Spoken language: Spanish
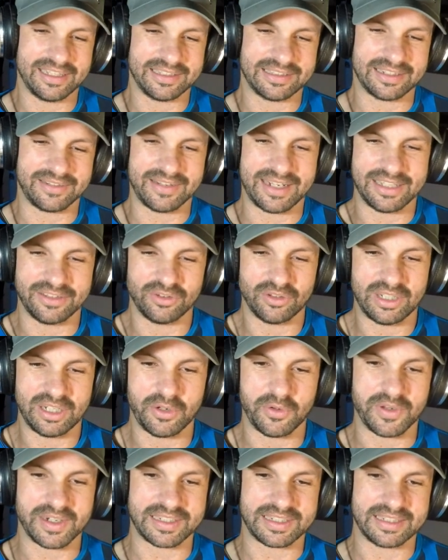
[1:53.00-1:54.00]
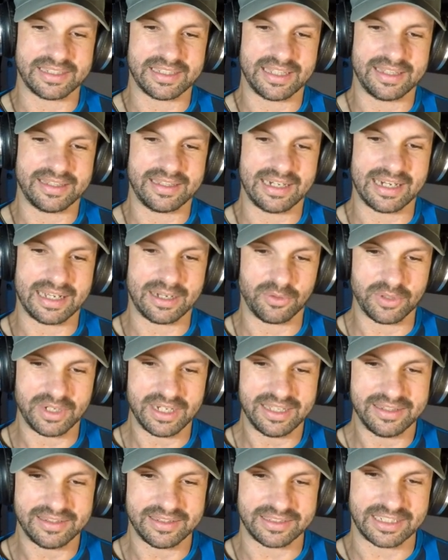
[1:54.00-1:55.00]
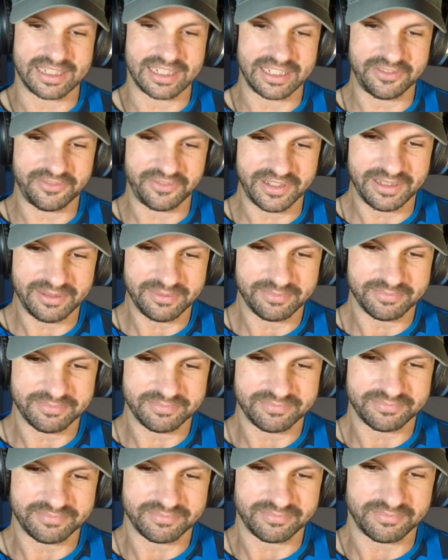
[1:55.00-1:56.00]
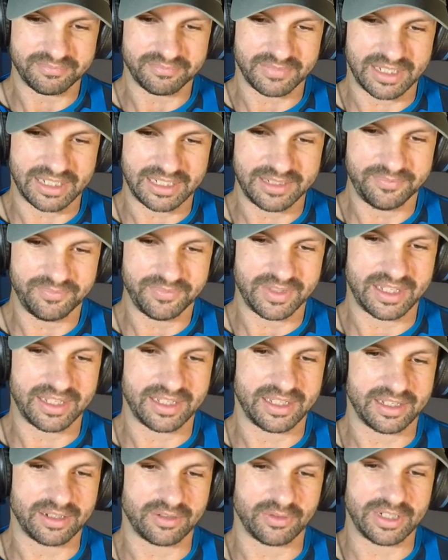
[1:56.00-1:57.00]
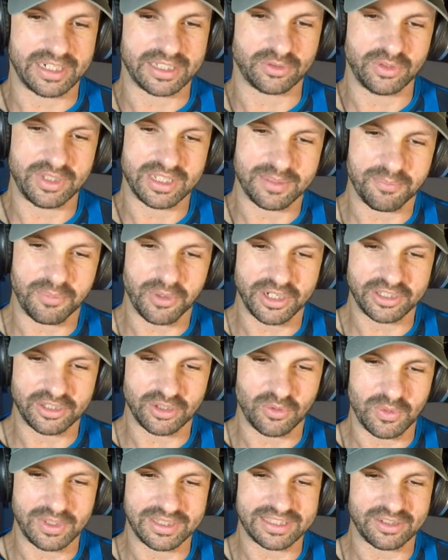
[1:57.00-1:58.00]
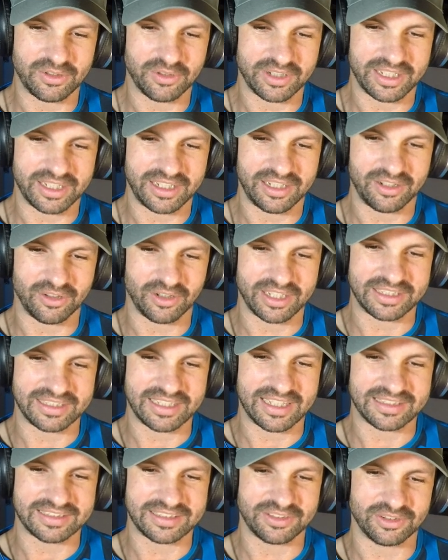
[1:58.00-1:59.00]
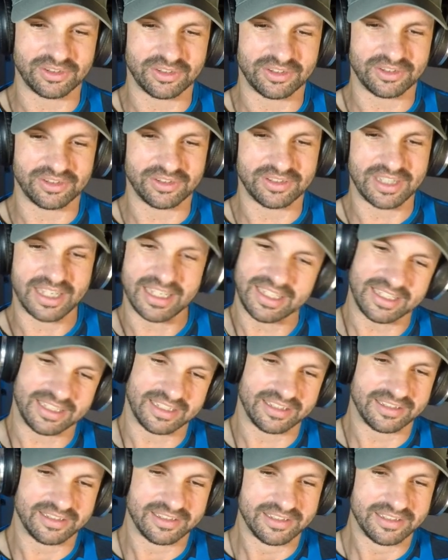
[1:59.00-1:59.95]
trabajando en la Universidad de La Laguna, de Tenerife. Sí. ¿Vale? Sí, con un poquito cuéntanos qué, lo que estás haciendo ahí.